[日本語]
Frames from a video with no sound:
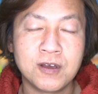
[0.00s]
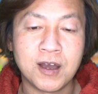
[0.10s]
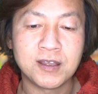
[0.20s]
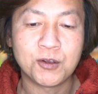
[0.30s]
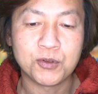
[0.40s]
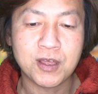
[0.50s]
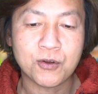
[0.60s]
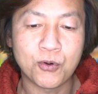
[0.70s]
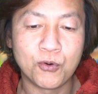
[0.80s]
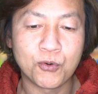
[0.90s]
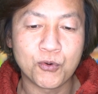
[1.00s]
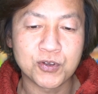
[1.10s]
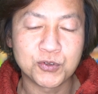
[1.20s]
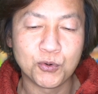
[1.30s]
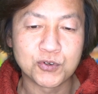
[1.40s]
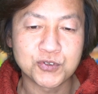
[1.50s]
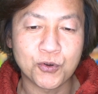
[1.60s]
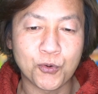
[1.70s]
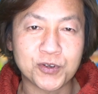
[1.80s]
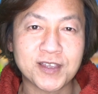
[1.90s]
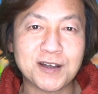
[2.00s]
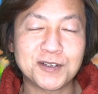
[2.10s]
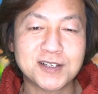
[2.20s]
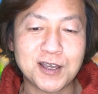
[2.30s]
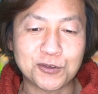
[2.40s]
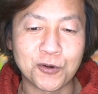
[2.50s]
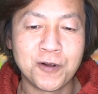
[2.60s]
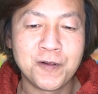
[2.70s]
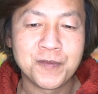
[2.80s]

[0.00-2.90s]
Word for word: はい。なので、今後にどうぞご期待くださいと。